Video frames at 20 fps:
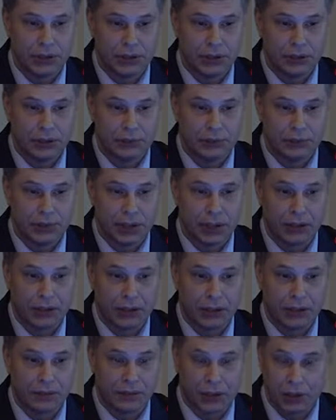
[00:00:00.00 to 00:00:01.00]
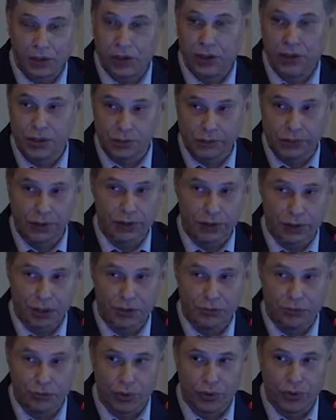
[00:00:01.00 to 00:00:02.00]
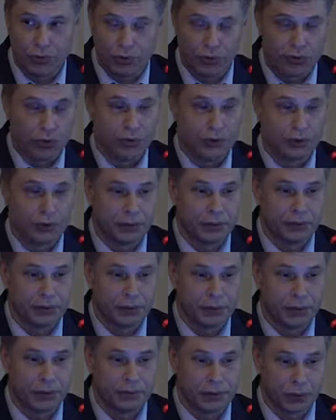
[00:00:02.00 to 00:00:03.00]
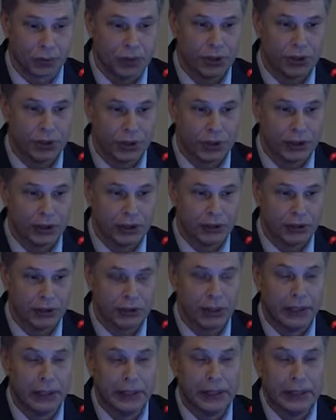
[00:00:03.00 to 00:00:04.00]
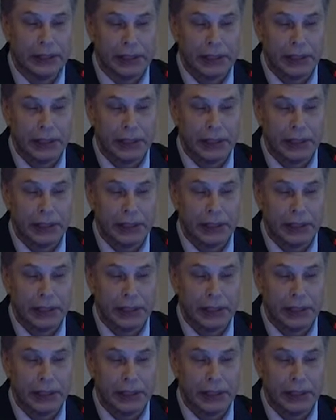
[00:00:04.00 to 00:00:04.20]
Эти варианты, они встречаются в литературе тоже а, и в других клиниках.